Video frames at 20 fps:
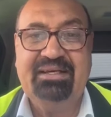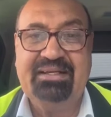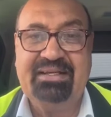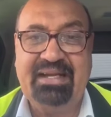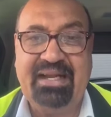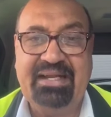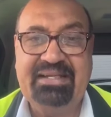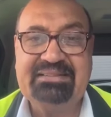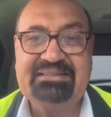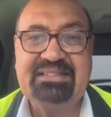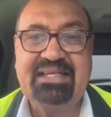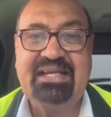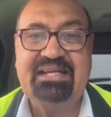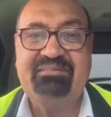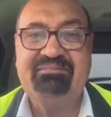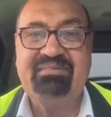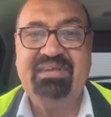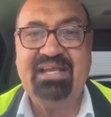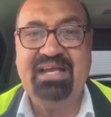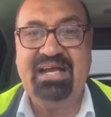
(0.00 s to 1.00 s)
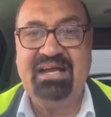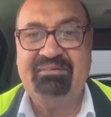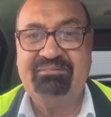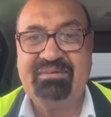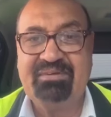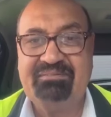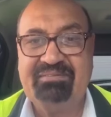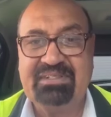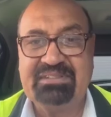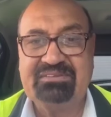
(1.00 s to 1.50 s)
राइट साइड में
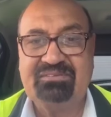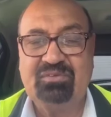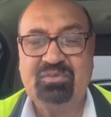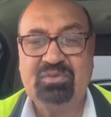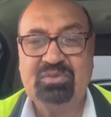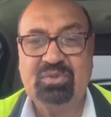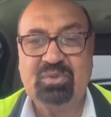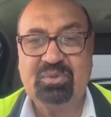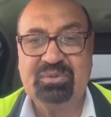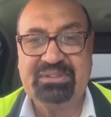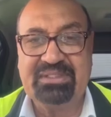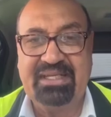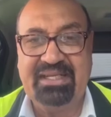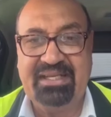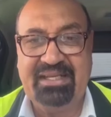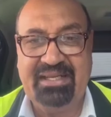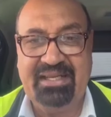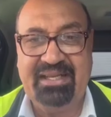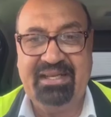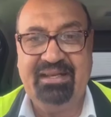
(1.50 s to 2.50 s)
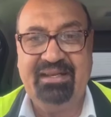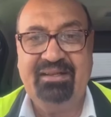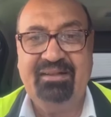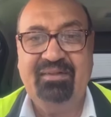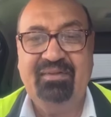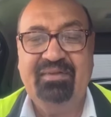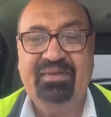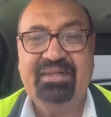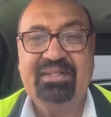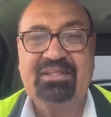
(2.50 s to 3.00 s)
आपके पास वो योग्यताएं हैं
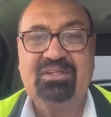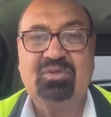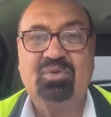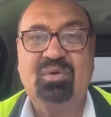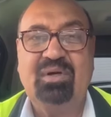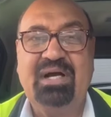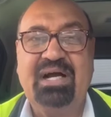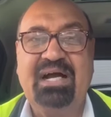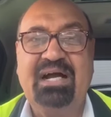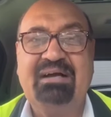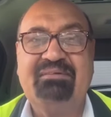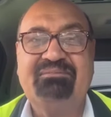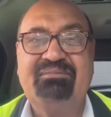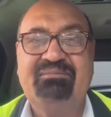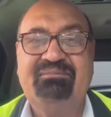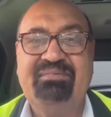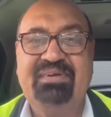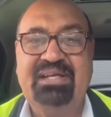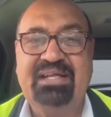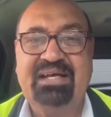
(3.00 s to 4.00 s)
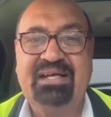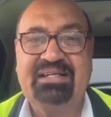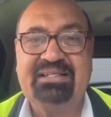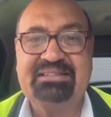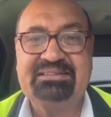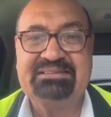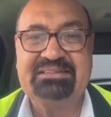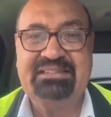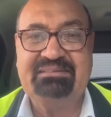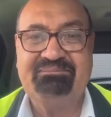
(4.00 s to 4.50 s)
तो आप बिना
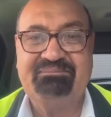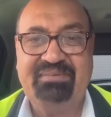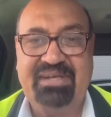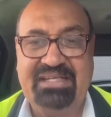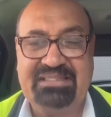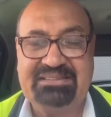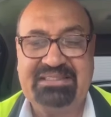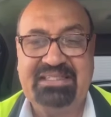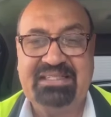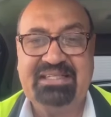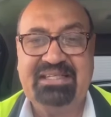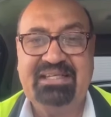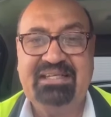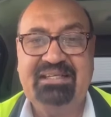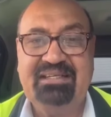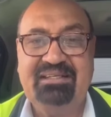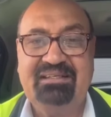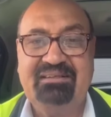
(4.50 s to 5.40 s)
किसी पैसे के